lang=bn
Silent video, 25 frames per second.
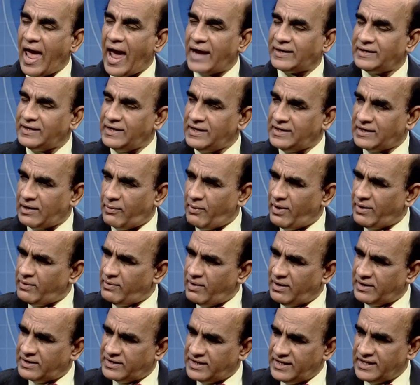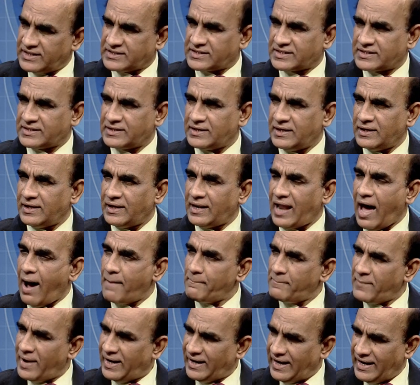একটি ইন্টারভেটিভাল ডিস্ক
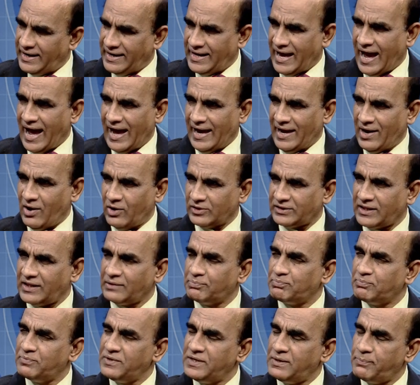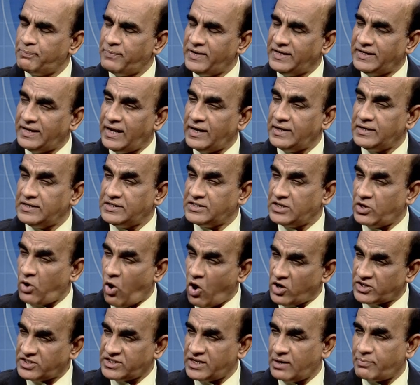লাম্বার এরিয়ায় অর্থাৎ পিঠের নিচের
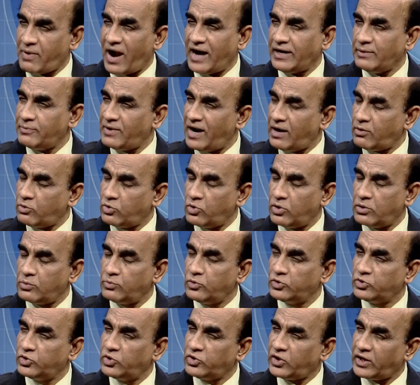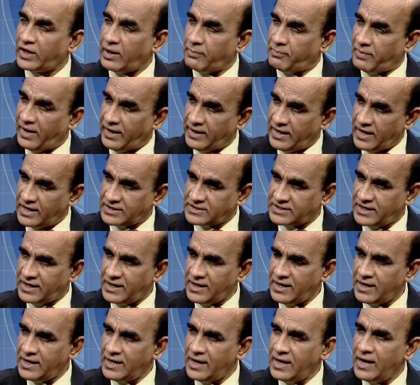অংশের ভাটিবেড়াগুলোর মধ্য থেকে বেরিয়ে আসে
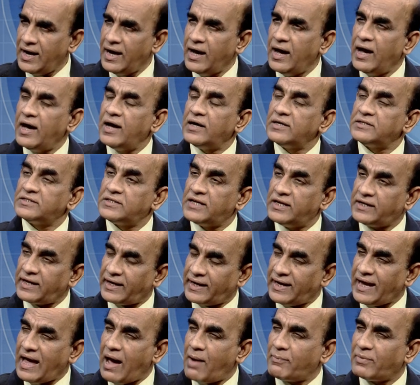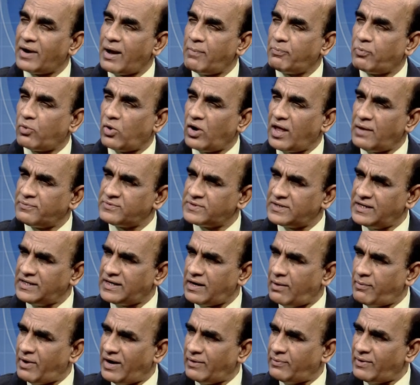সেটাকে আমরা প্রোলাপস
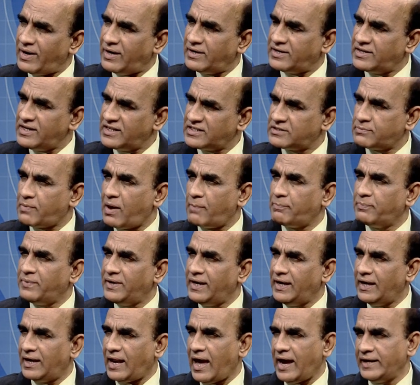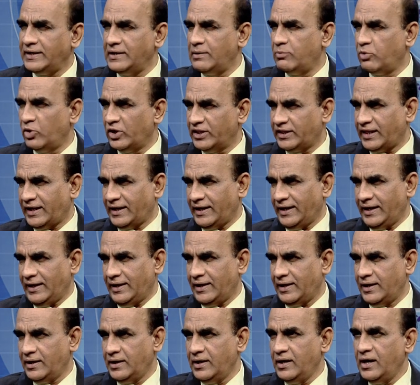ইন্টারভার্টিভাল ডিস্ক বা পিএলআইডি বলে থাকি
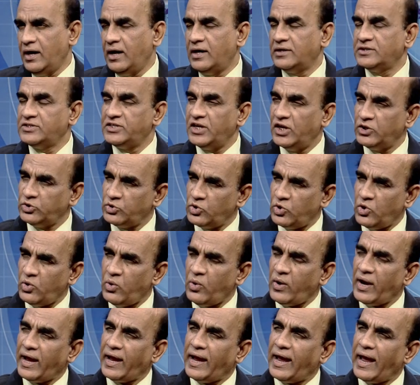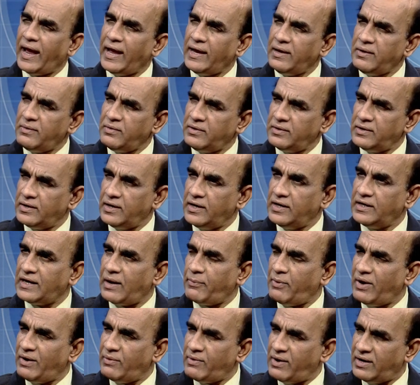যেহেতু এই
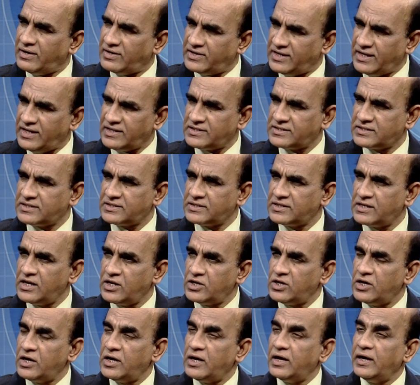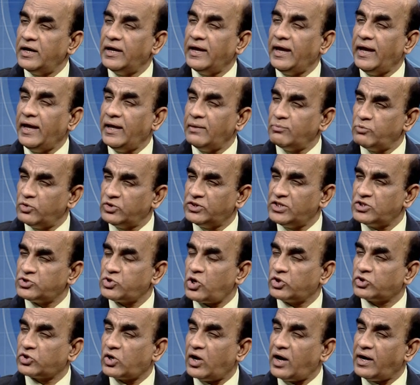ইন্টারপ্রেটেবল ডিস্ক এর মধ্যে
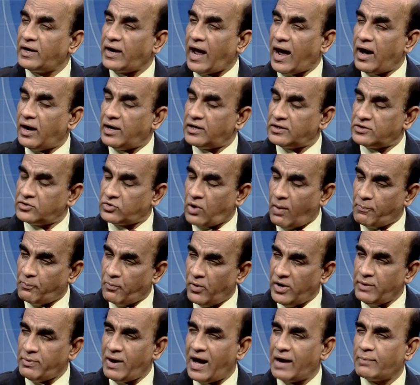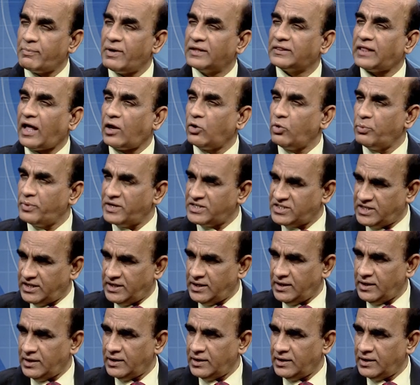শতকরা নব্বই ভাগ বা তারও বেশি